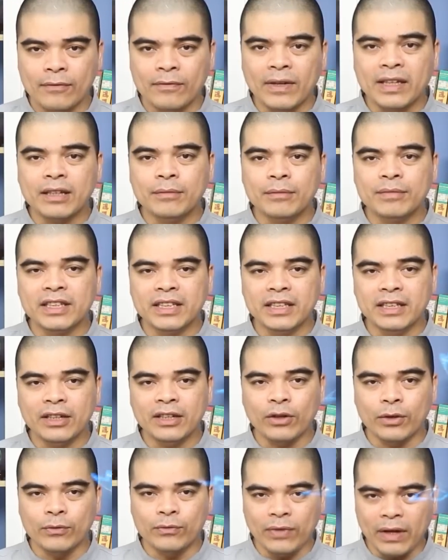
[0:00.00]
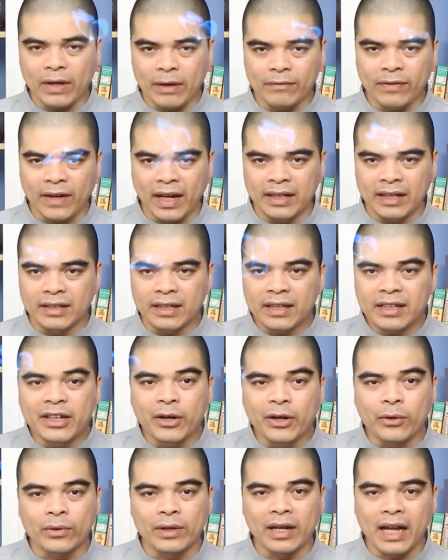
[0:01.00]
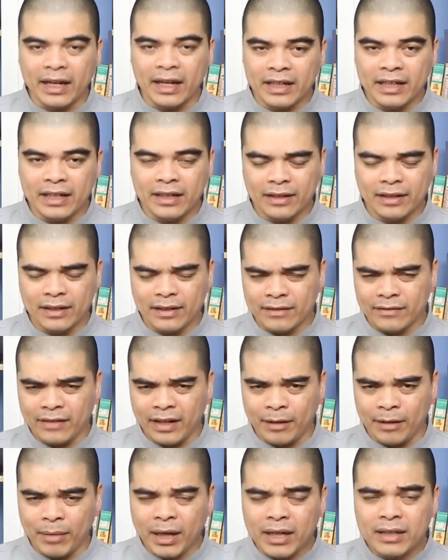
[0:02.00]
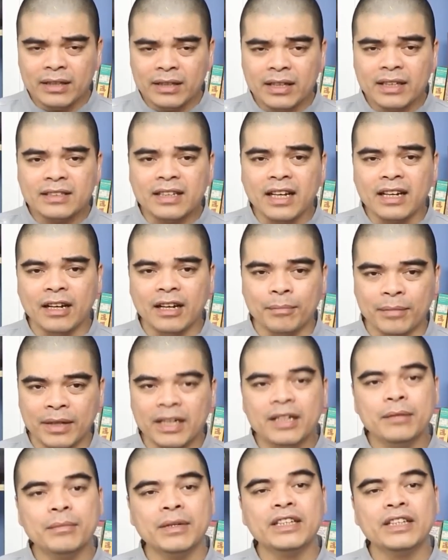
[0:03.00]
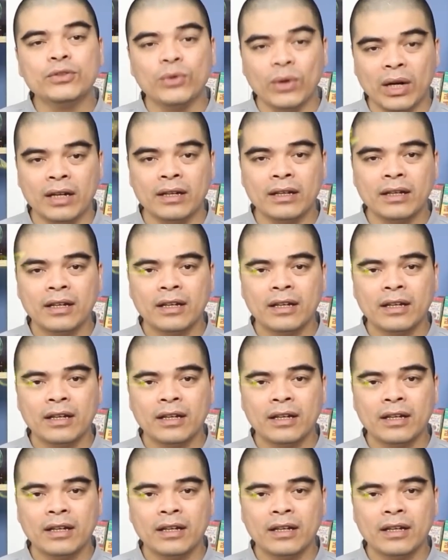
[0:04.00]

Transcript: và thậm chí thì còn phạm phải những cái điều đại kỵ và mắc những cái sai lầm khi mà đi chùa